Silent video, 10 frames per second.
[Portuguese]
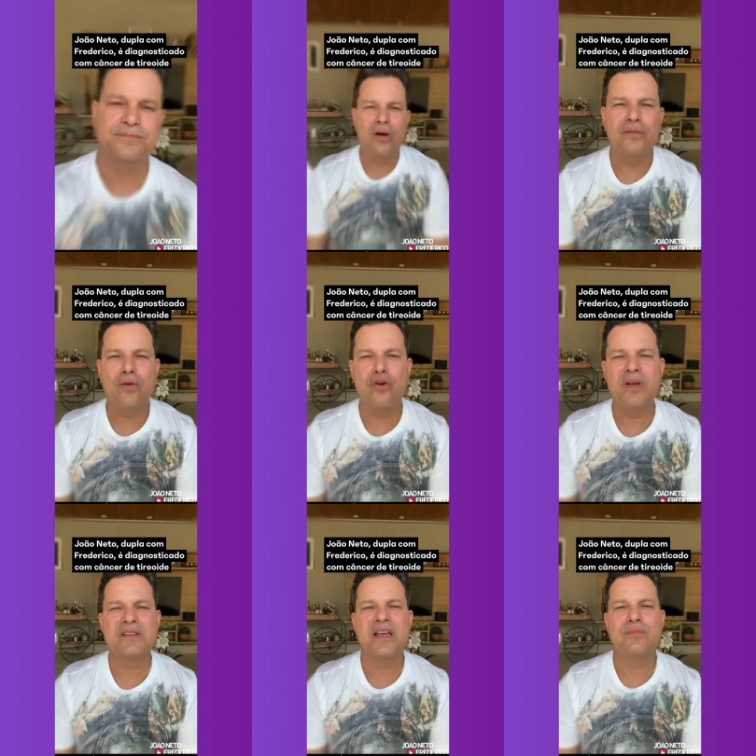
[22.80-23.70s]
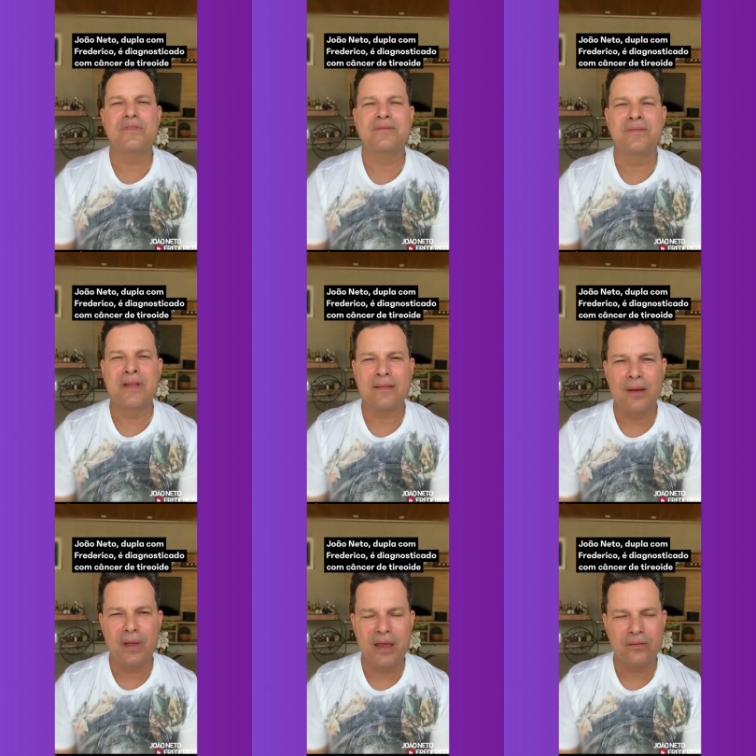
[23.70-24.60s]
Eu vou começar meu
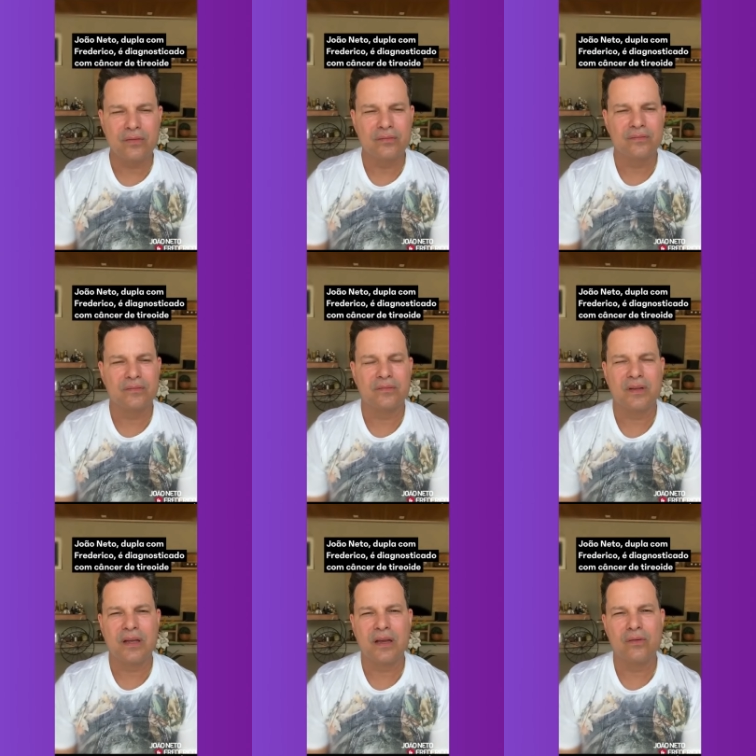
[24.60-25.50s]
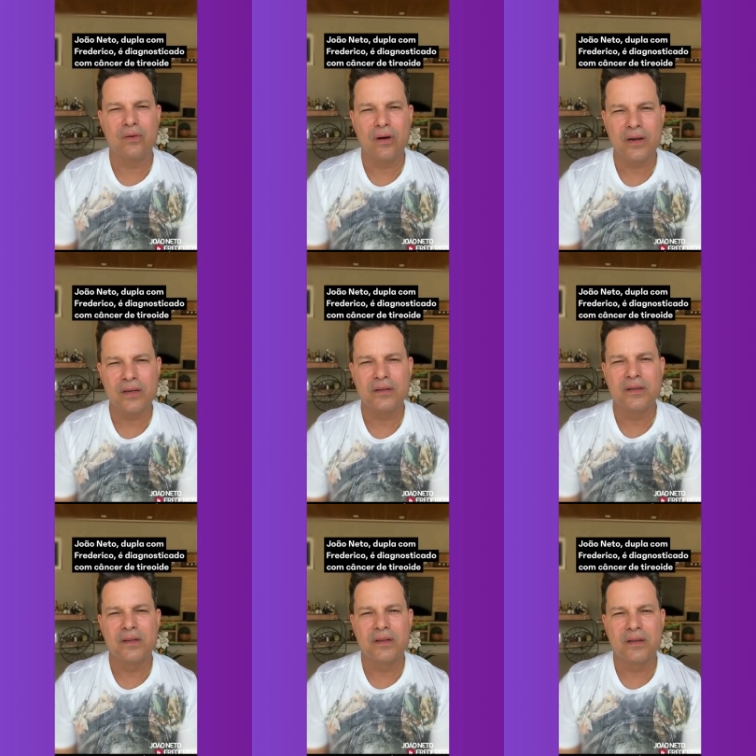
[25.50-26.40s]
tratamento é, agora,
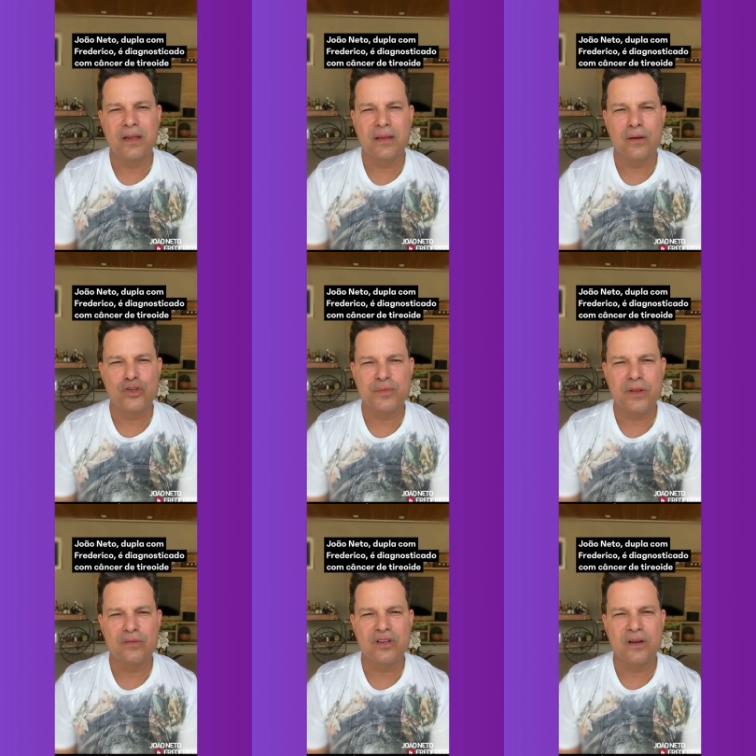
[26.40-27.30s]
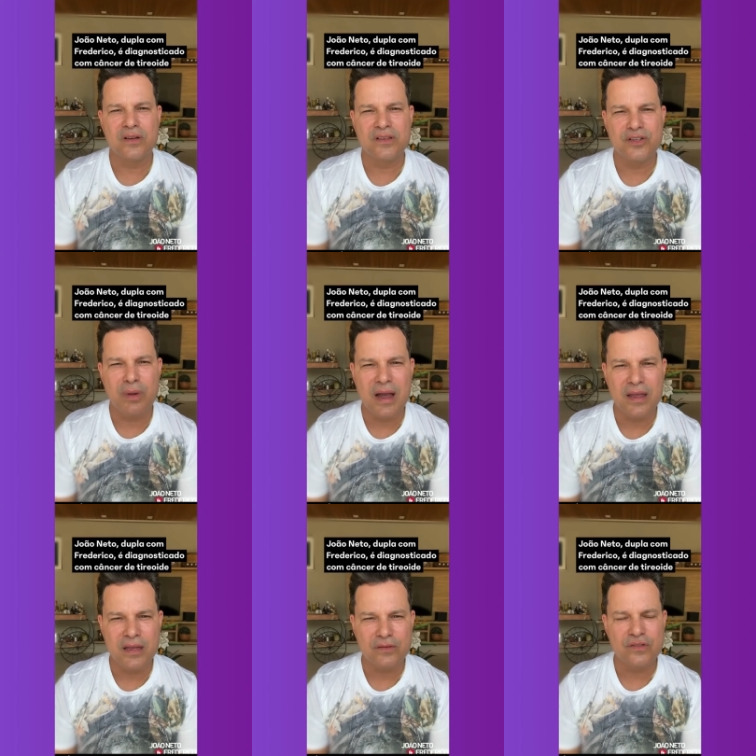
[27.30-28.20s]
né, lá no Hospital de Câncer de
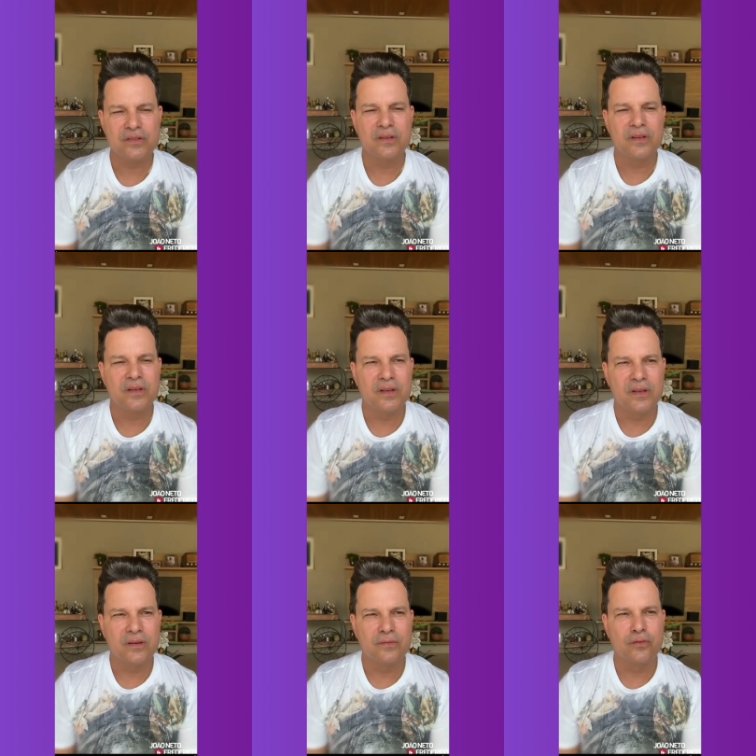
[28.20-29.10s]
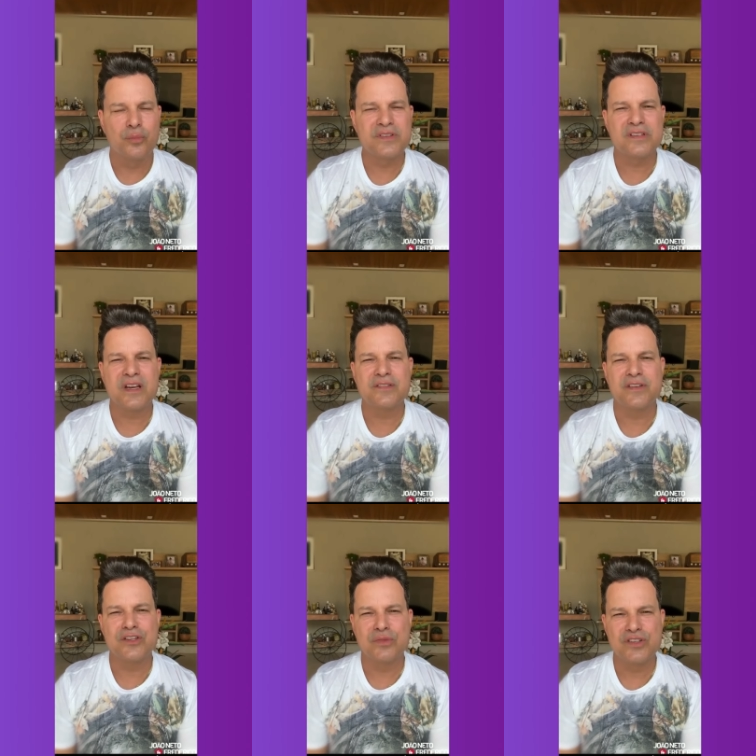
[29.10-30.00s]
Barretos vou precisar de
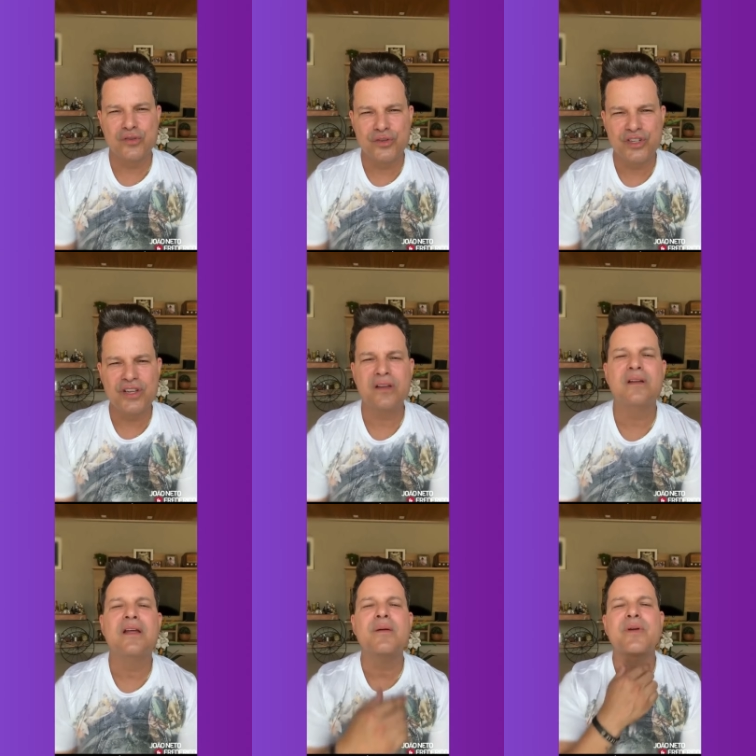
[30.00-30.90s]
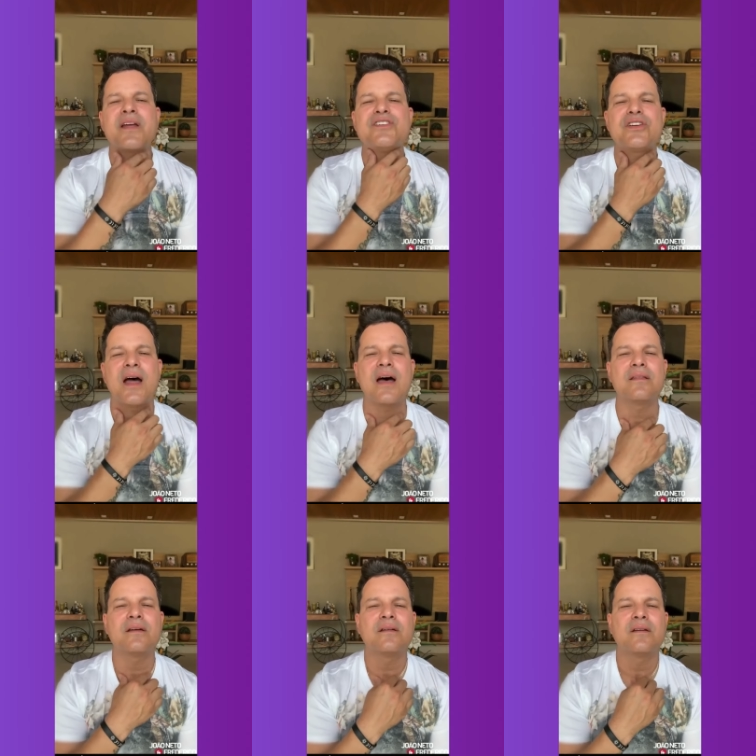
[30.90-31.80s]
fazer uma cirurgia né, para retirada